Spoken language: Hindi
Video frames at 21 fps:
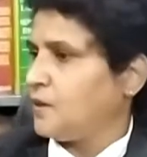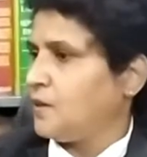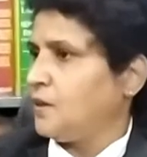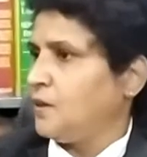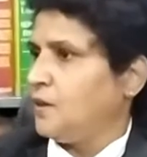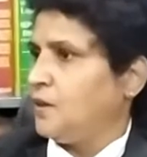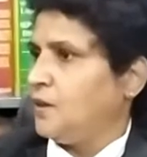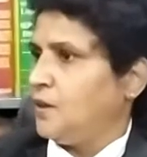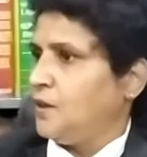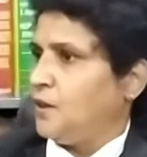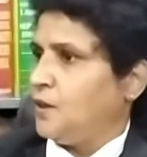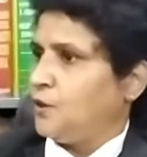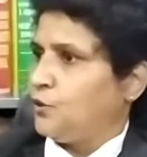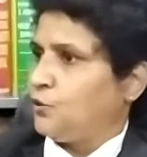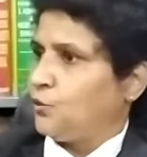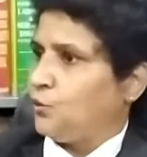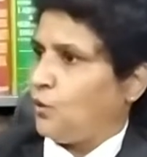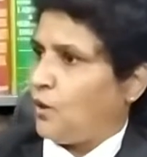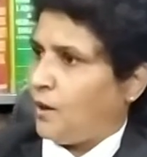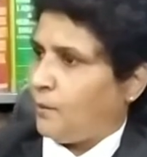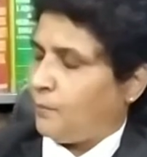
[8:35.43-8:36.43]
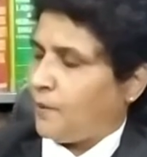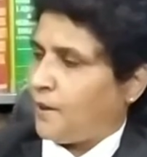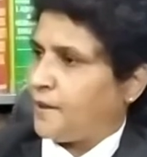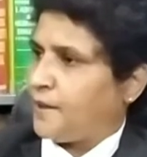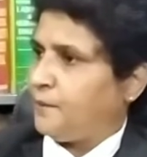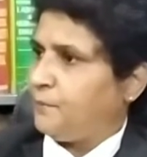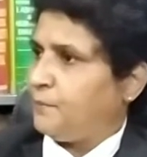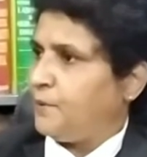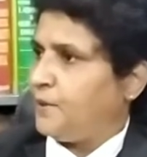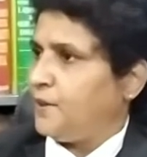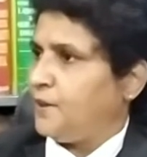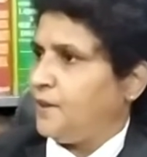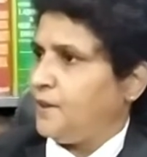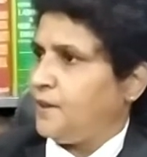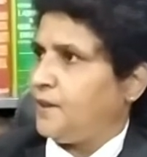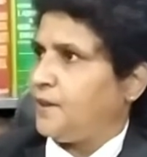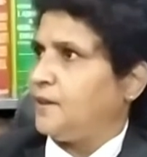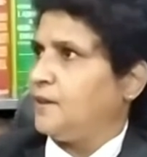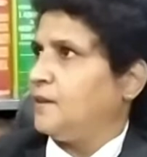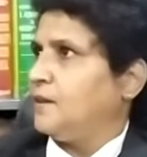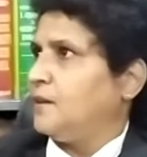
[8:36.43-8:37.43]
जी मैम तो हमारी भी
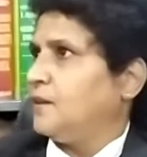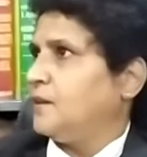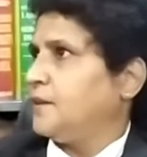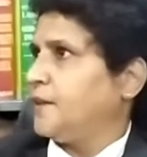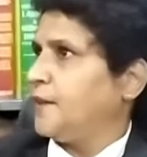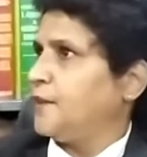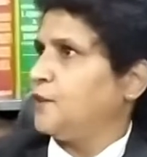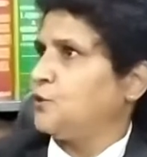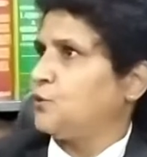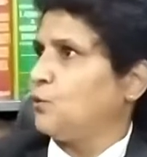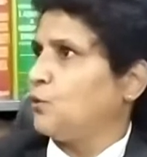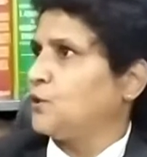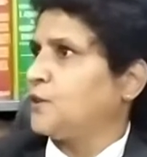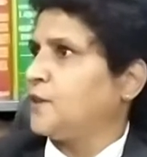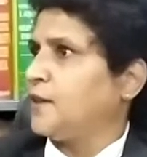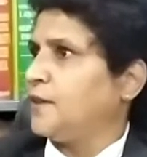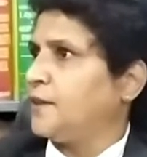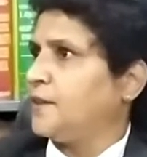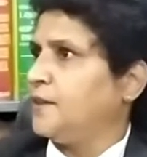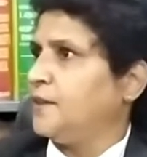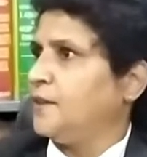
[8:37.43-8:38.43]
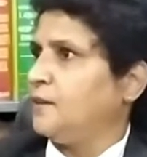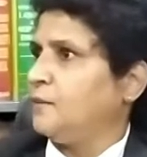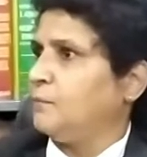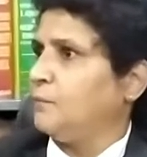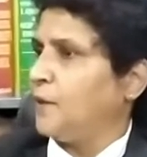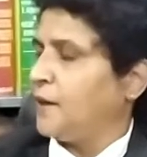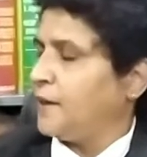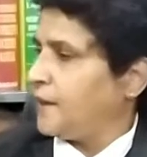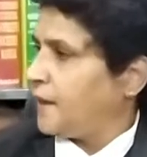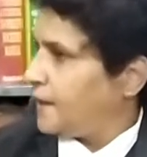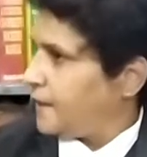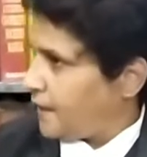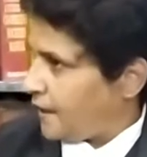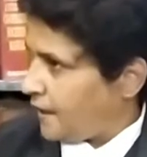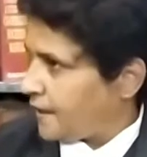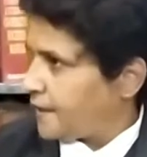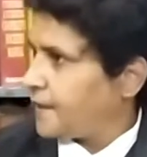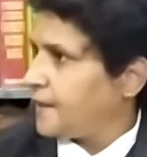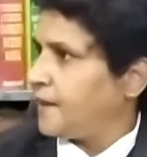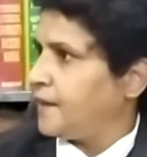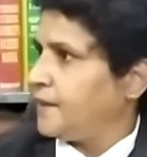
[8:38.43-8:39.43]
यही सोच है कि महिलाएं
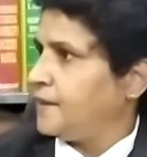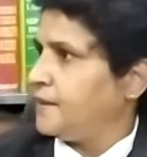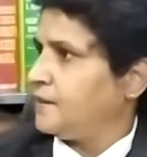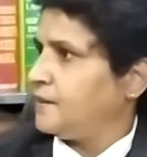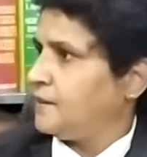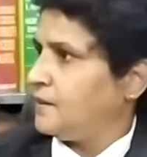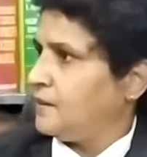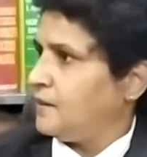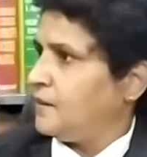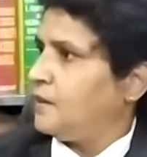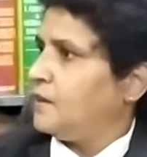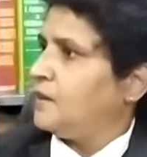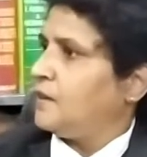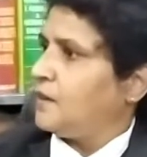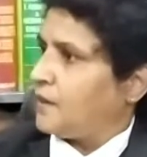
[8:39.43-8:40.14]
आगे आए हम्म।